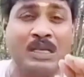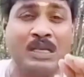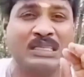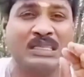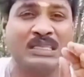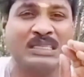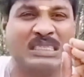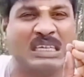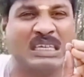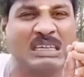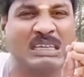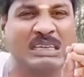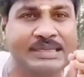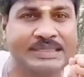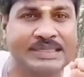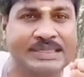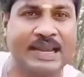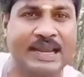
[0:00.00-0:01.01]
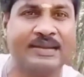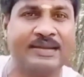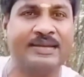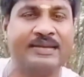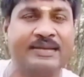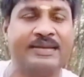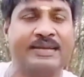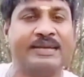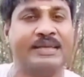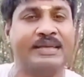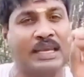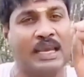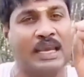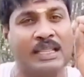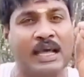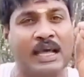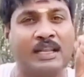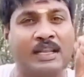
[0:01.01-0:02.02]
சின்ன சேனலுக்கு எதாக
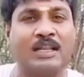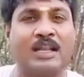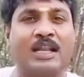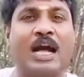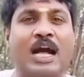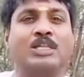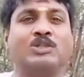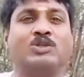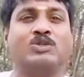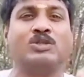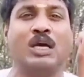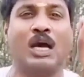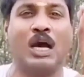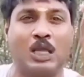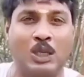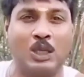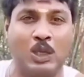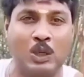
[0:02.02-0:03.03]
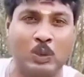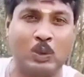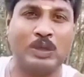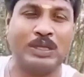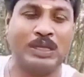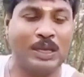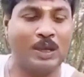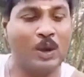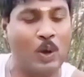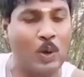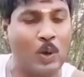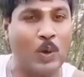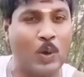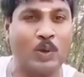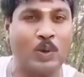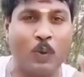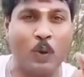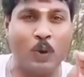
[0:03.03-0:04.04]
இருந்தாலும் அது கொஞ்சம் ஆதரவு கொடுங்க உங்கள்
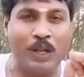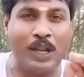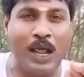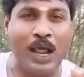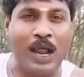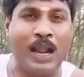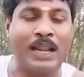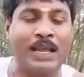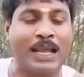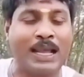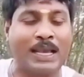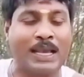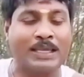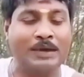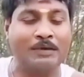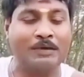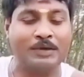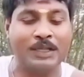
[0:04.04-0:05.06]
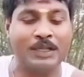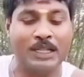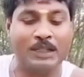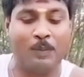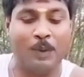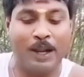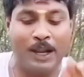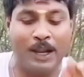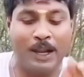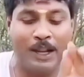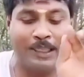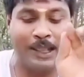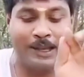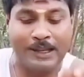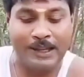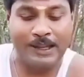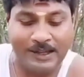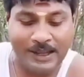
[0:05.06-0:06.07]
பொண்ணான கையை கொண்டு அந்த பெல்லில் தட்டிடுங்க
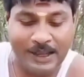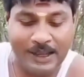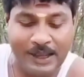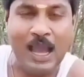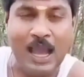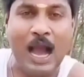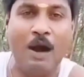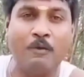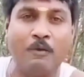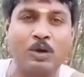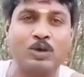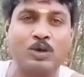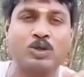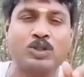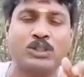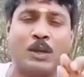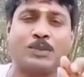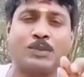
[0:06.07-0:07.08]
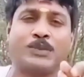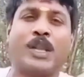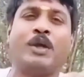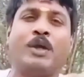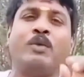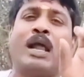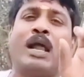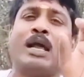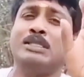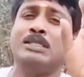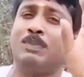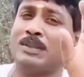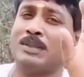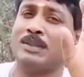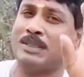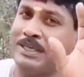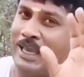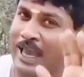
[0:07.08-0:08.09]
அவங்களுக்கு சப்ஸ்கிரைபர் அஞ்சு பத்து
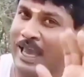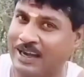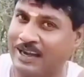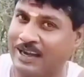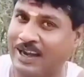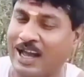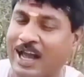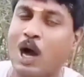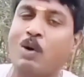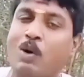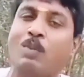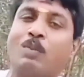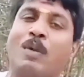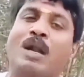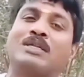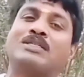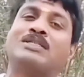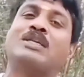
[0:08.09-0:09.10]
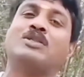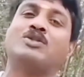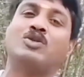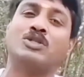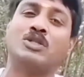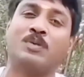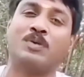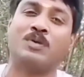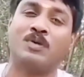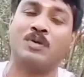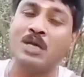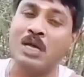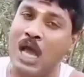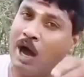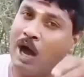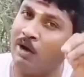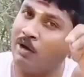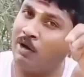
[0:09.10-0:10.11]
ஏறுனா அவங்க மனசு சந்தோஷப்படும் அவங்க
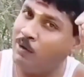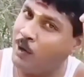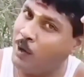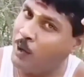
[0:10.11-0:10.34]
வீடியோவும்